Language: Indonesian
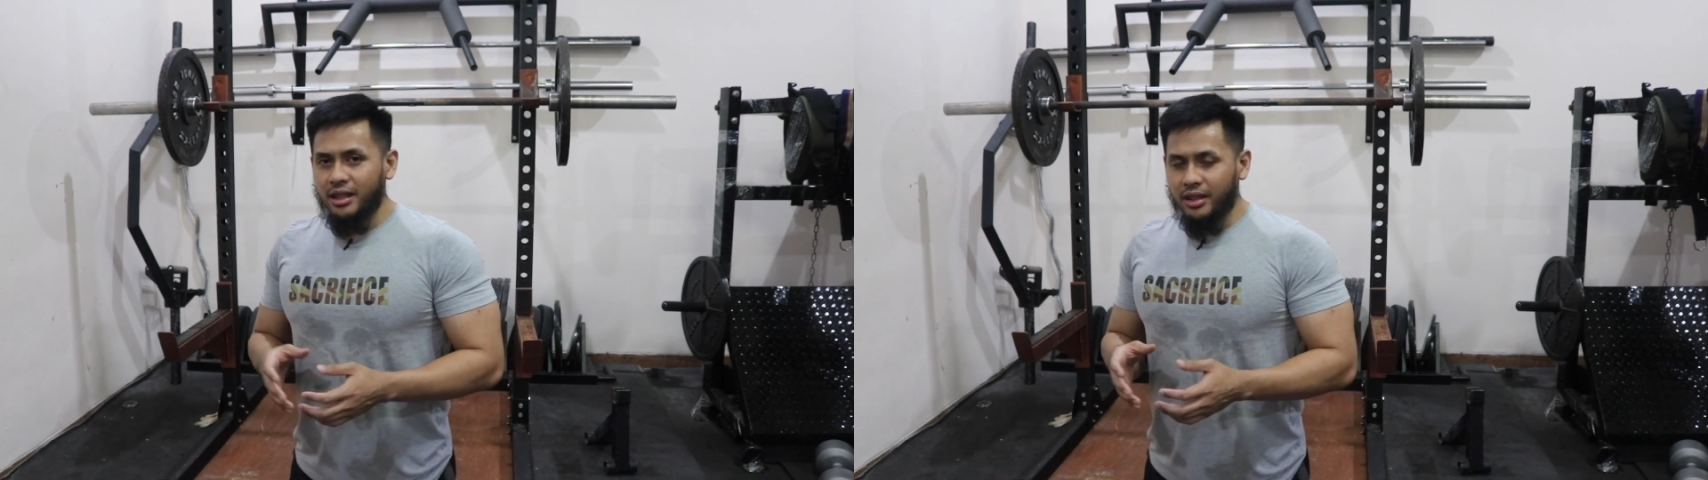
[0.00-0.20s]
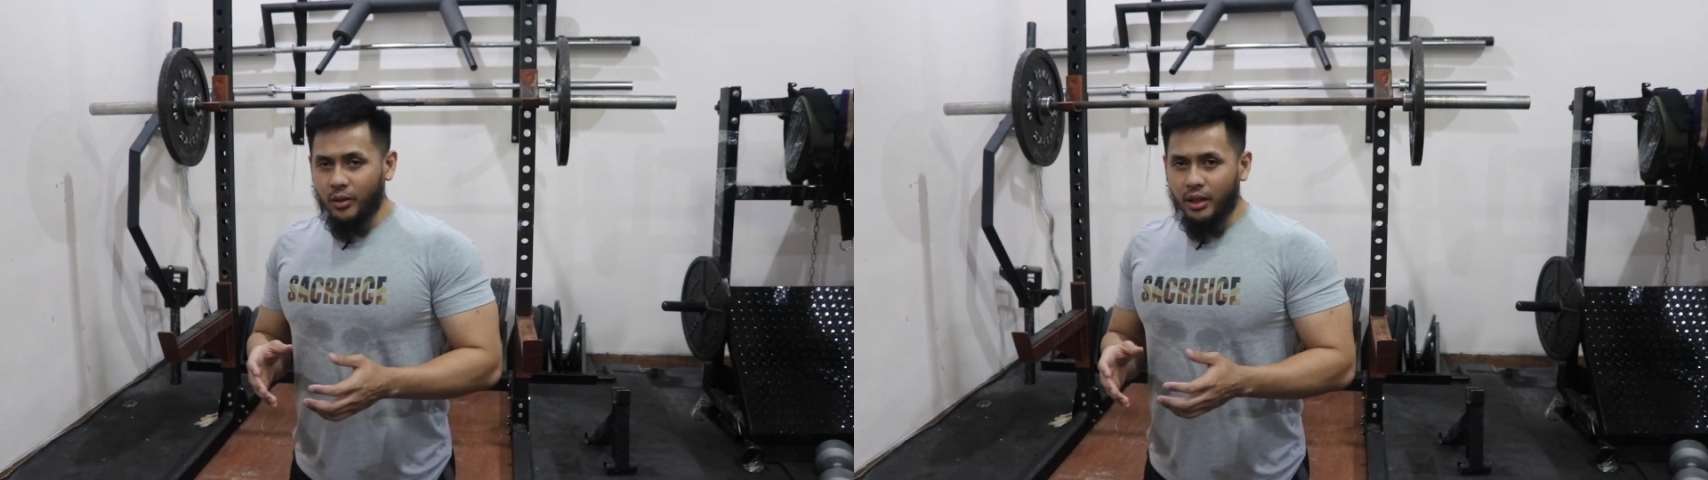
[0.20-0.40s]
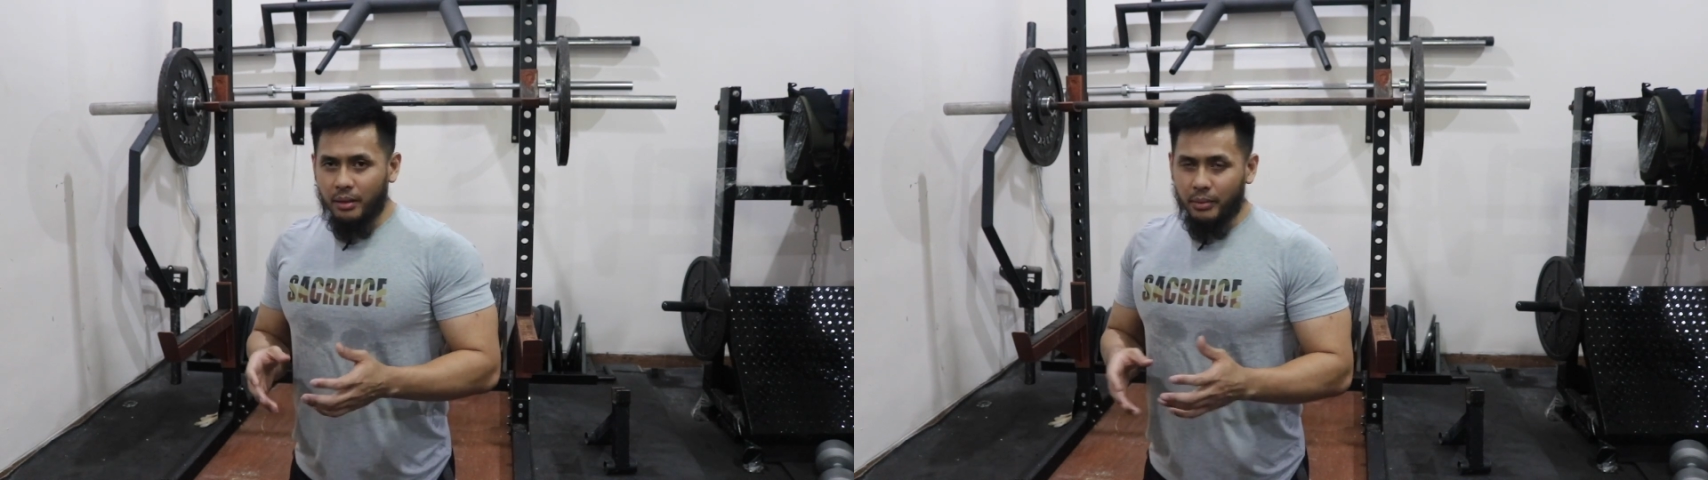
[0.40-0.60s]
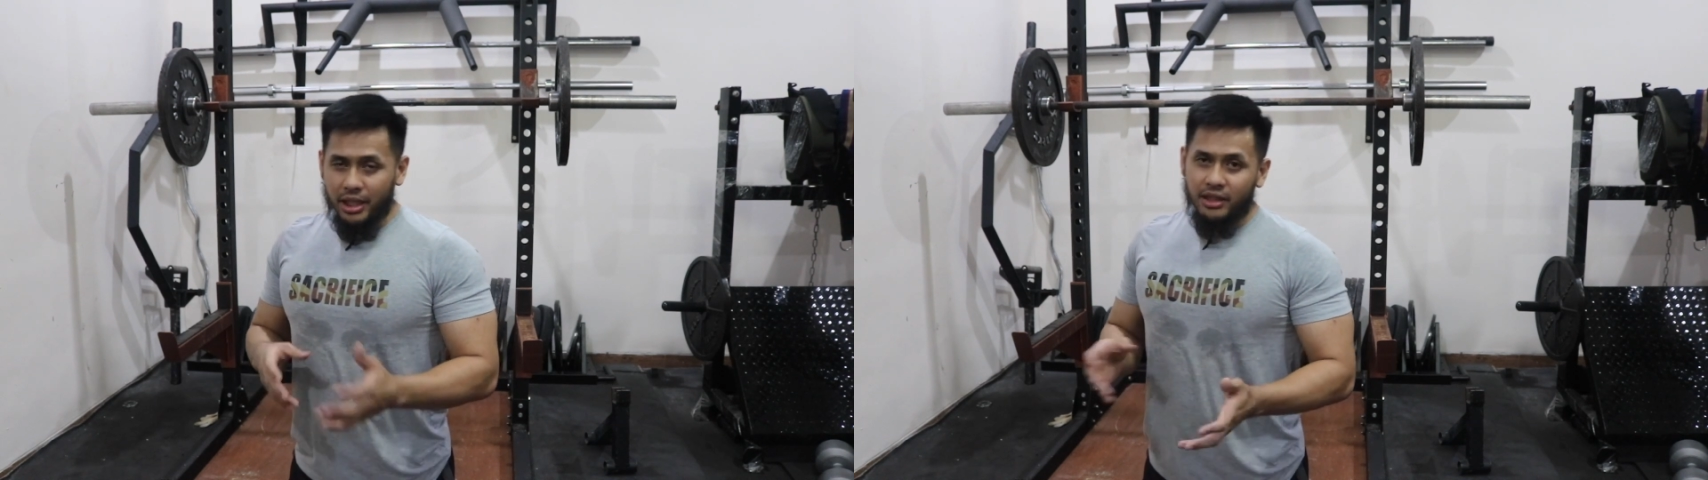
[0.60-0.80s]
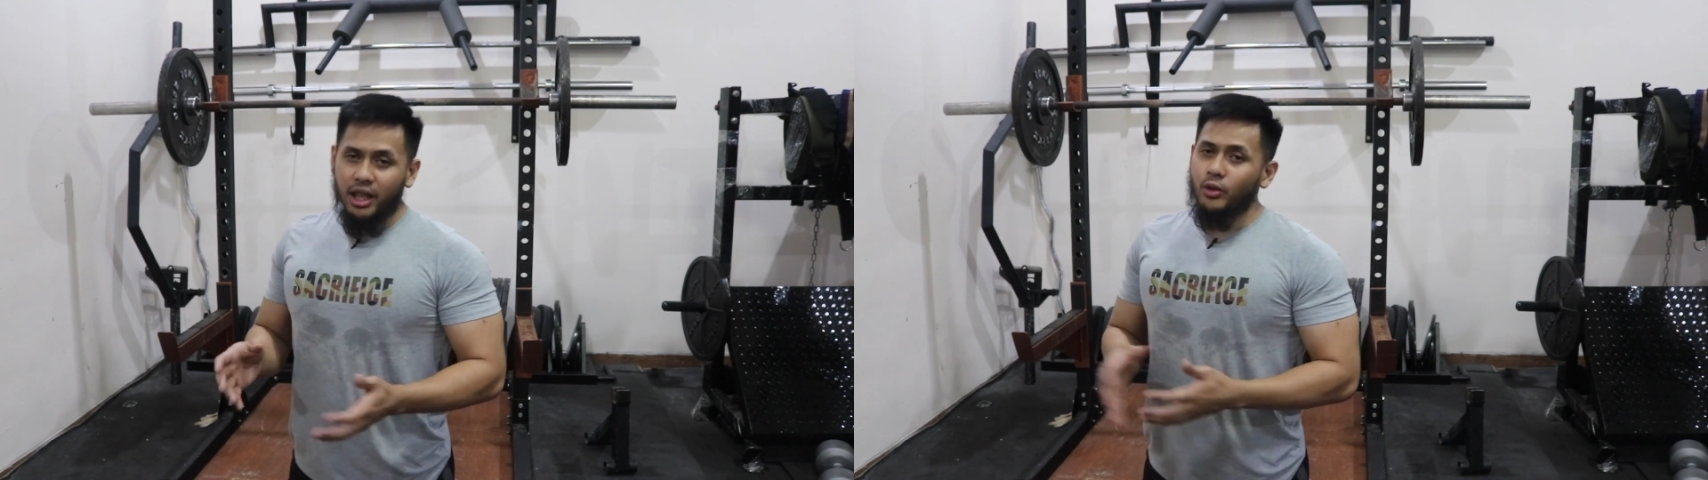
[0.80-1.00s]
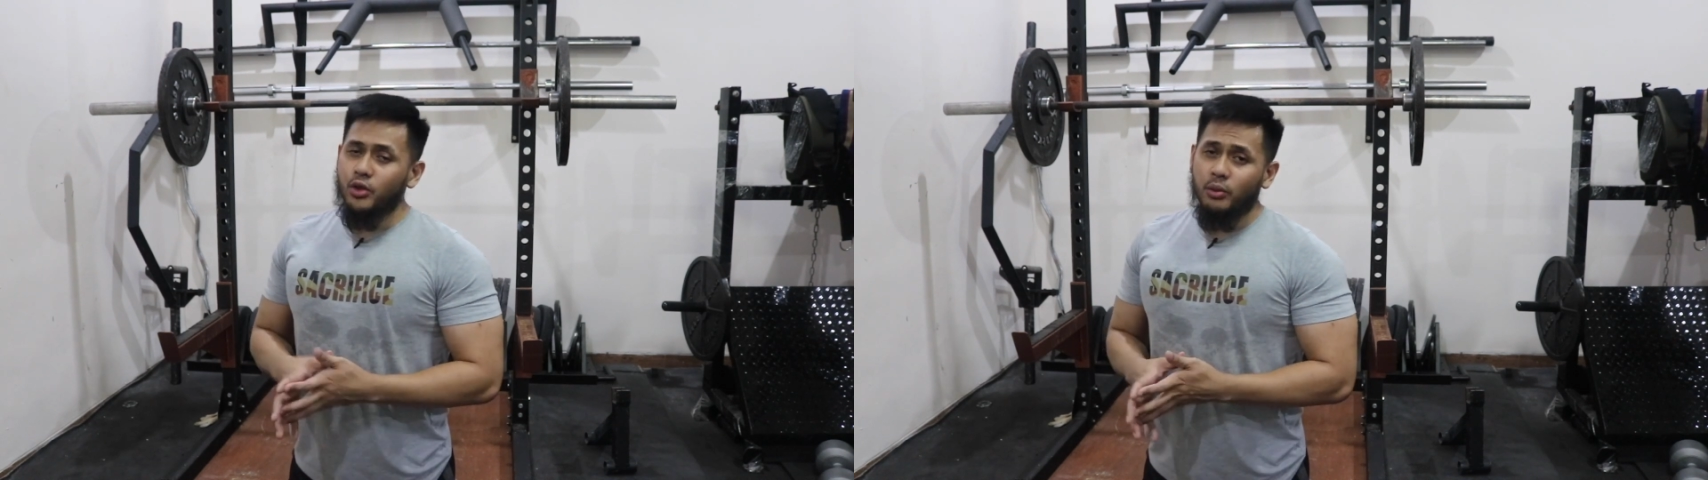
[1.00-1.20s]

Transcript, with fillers: atau karena paling tahu.